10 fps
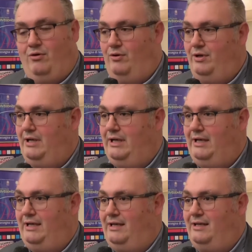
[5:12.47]
con
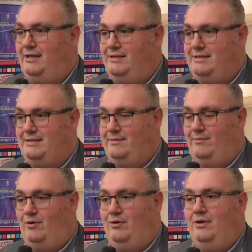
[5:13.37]
eh, il
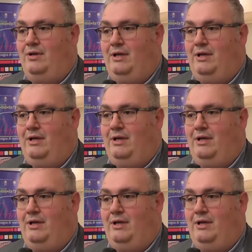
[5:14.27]
grandissimo